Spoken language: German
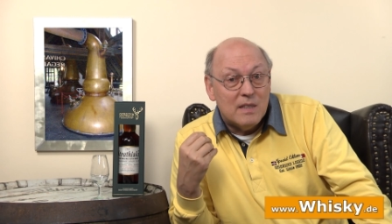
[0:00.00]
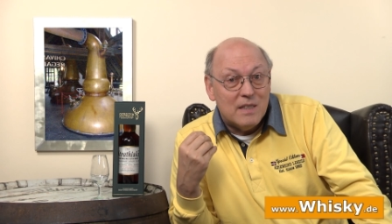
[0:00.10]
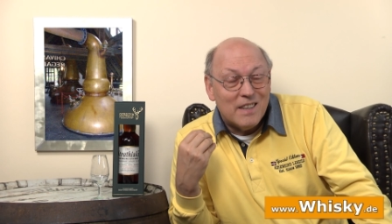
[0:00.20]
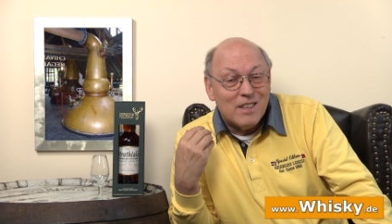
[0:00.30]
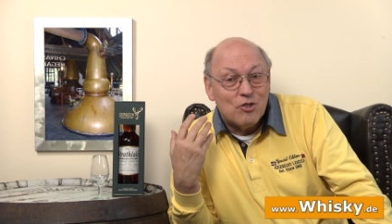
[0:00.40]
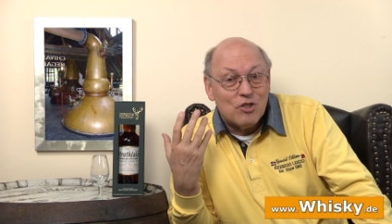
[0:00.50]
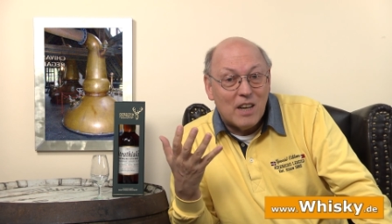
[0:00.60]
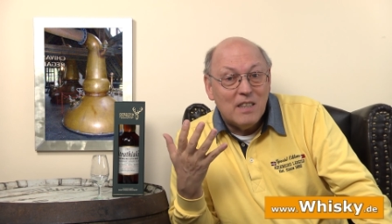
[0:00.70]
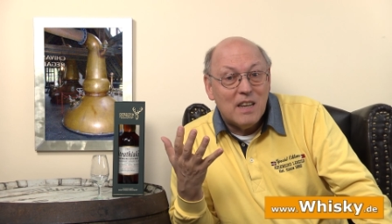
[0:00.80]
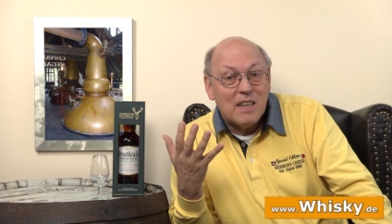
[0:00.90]
der
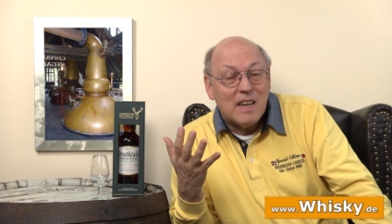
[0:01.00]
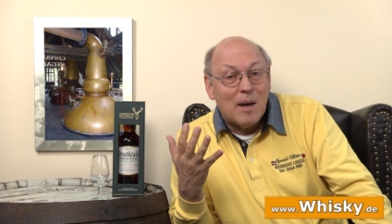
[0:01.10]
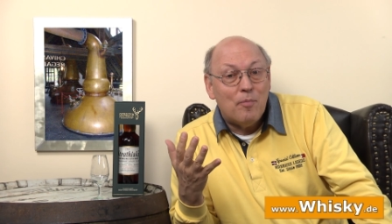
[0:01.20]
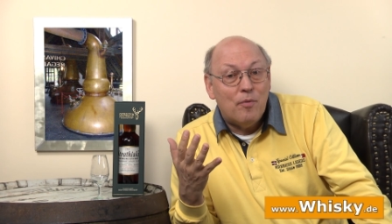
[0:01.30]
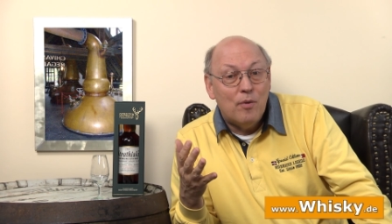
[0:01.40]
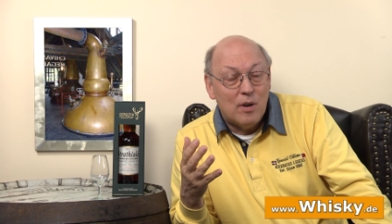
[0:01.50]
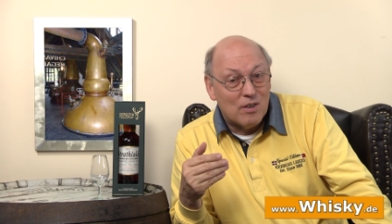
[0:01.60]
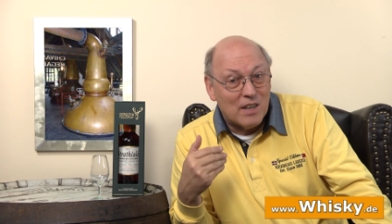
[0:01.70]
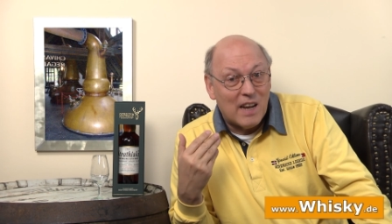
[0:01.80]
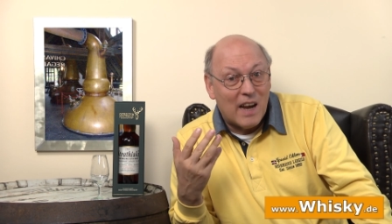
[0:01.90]
Standardabfüller
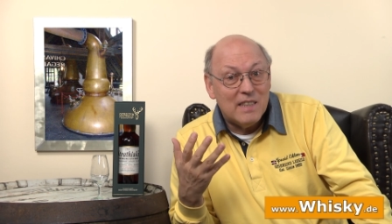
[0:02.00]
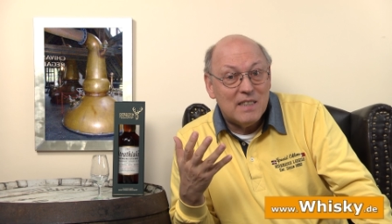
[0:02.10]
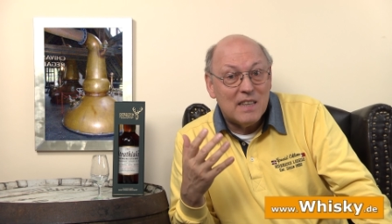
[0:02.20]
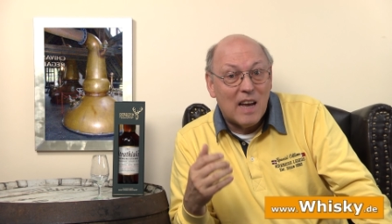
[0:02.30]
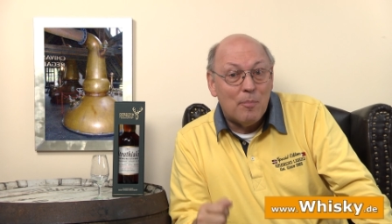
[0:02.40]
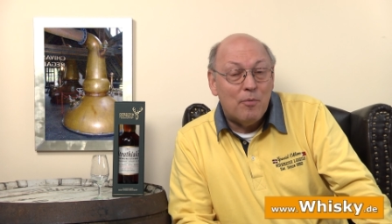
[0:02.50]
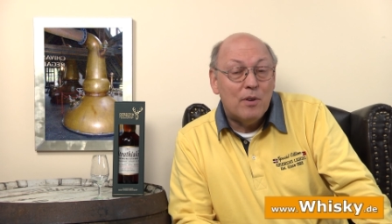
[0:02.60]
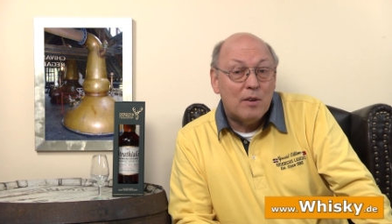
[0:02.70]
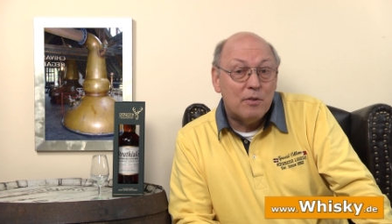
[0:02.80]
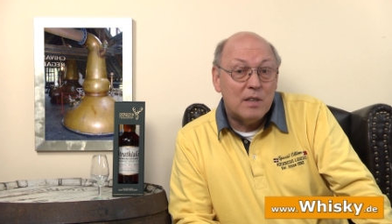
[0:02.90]
oder der einzige
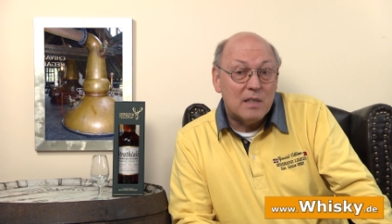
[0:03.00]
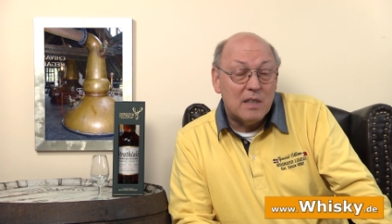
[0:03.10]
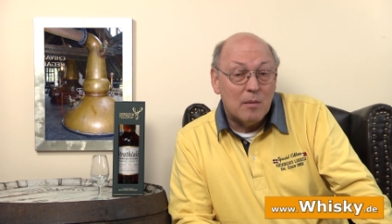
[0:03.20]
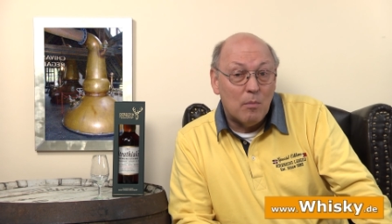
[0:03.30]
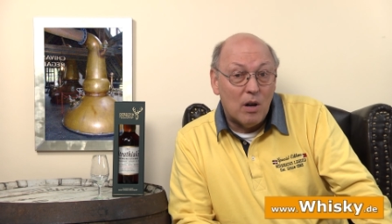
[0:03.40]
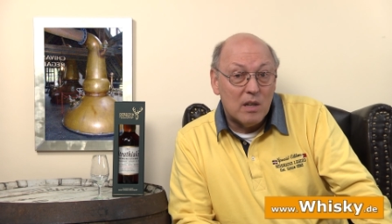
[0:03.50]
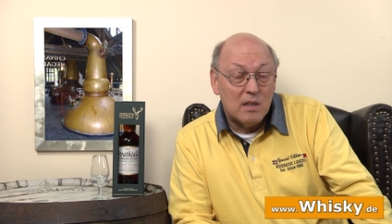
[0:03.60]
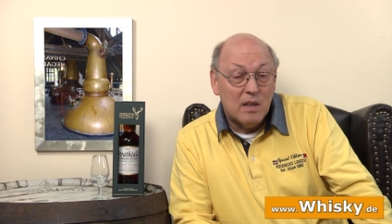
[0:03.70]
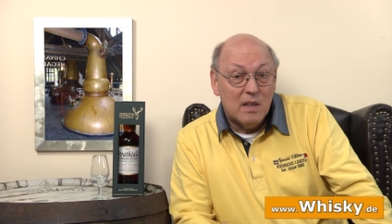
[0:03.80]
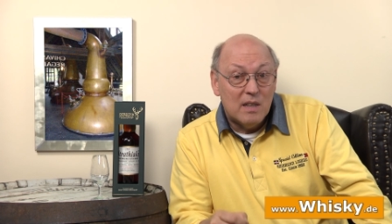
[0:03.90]
Abfüller für den Single Malt